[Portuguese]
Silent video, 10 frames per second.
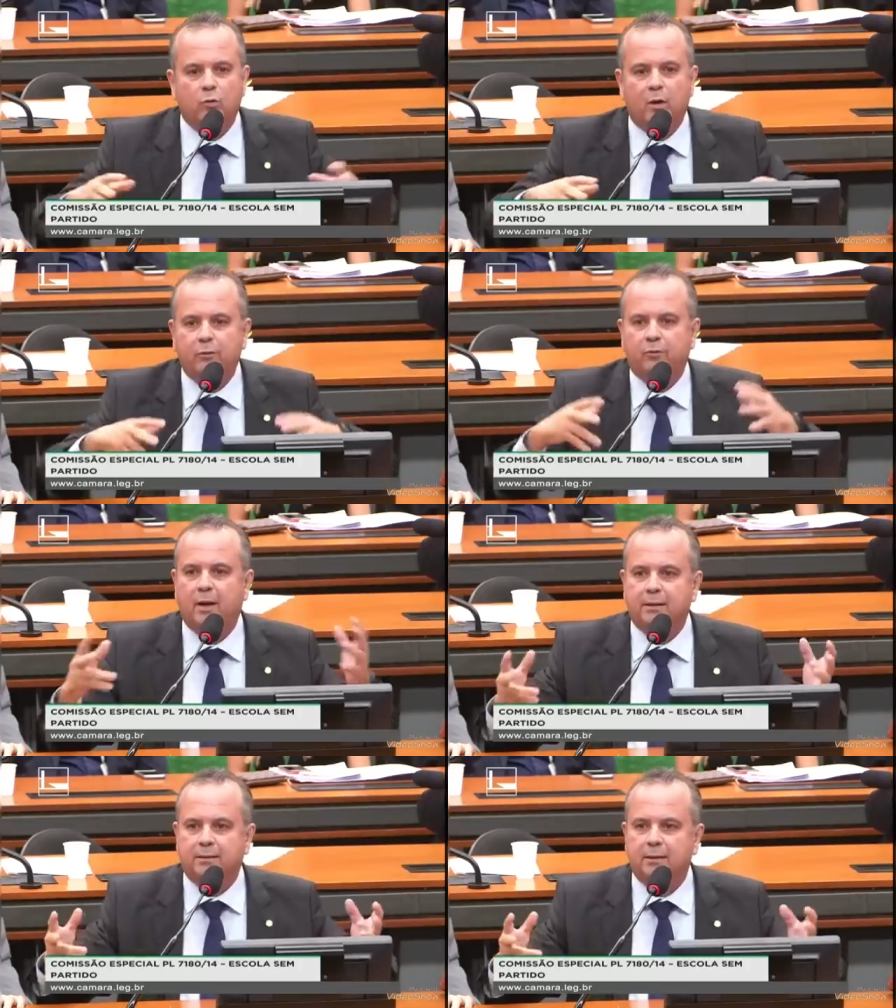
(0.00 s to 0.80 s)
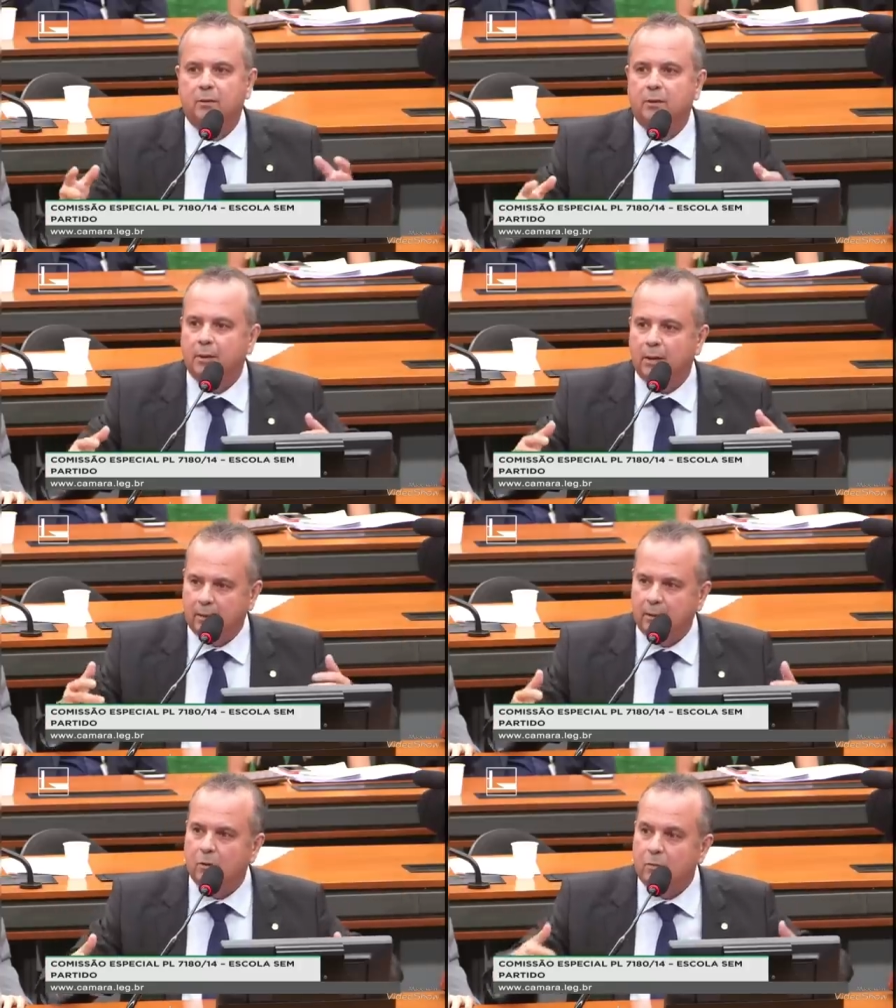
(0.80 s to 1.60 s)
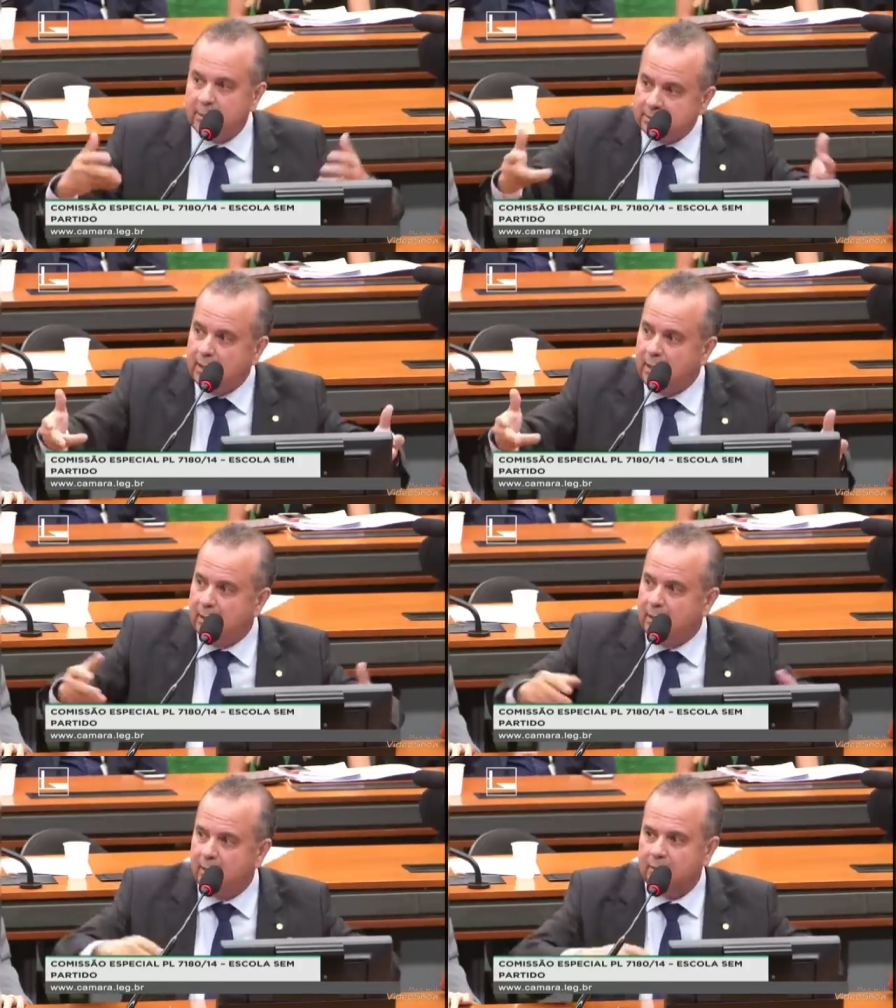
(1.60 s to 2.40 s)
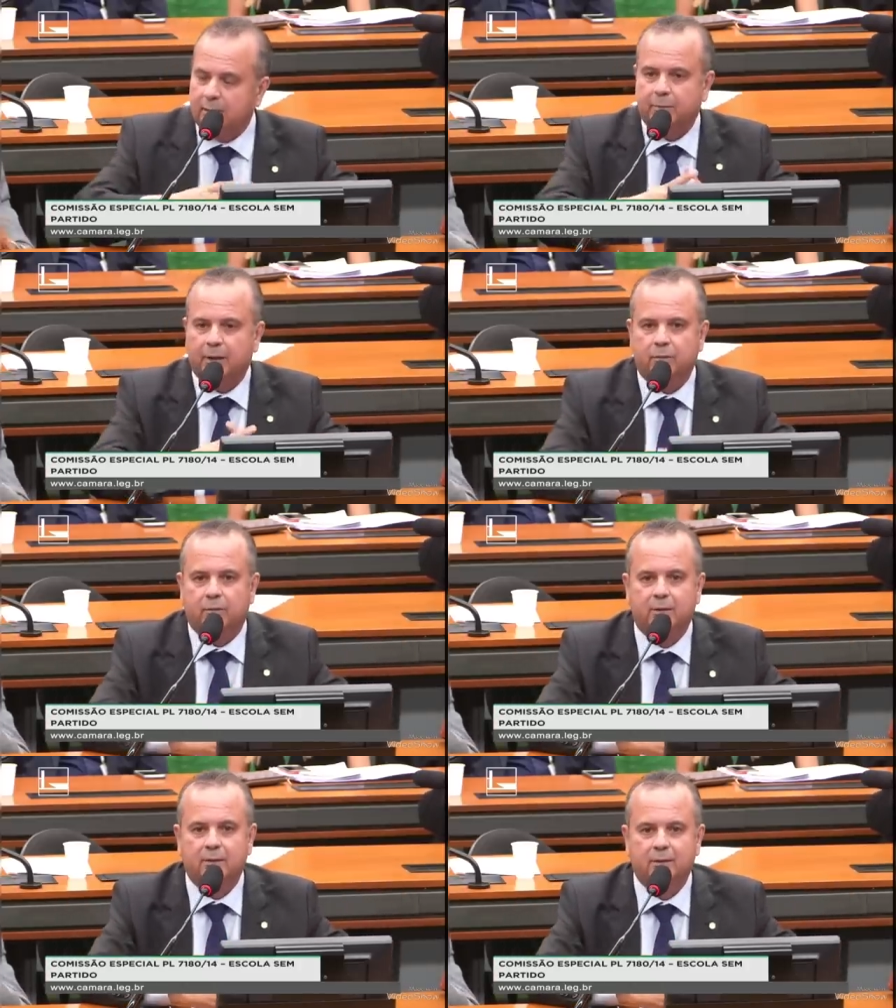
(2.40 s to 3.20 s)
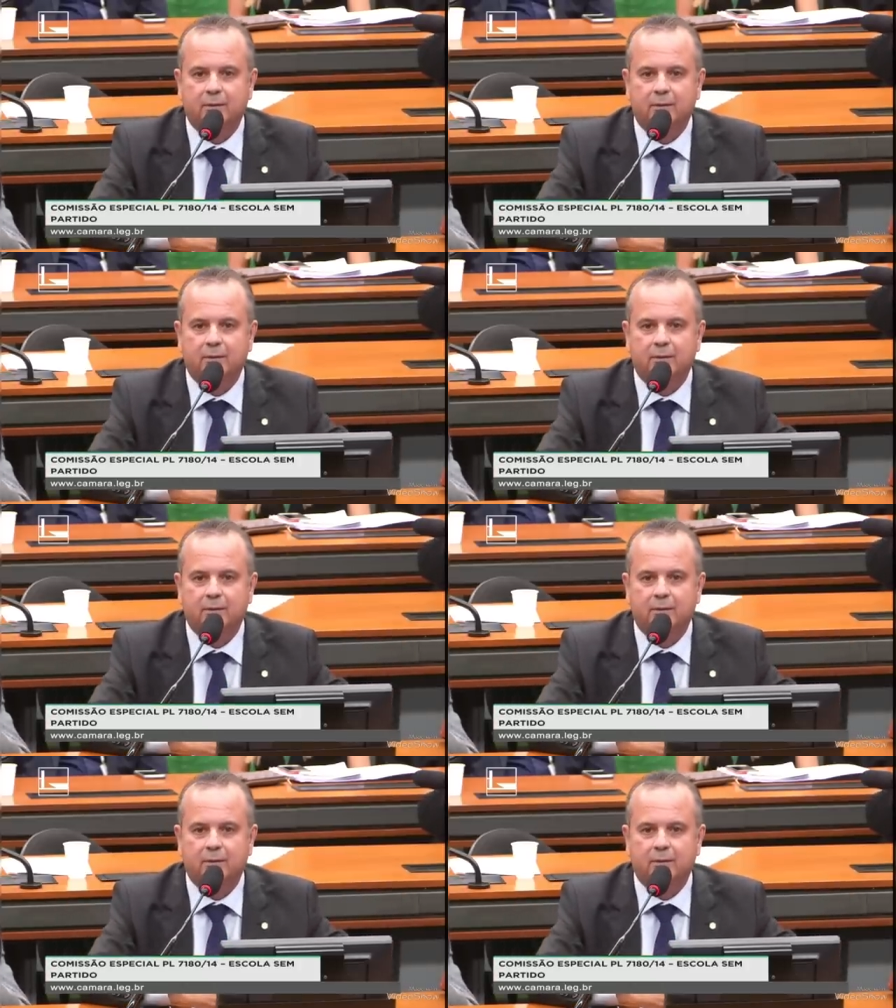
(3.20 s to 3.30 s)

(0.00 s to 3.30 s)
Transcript: uma inflexão, eu comecei a ler, deputado Ivan,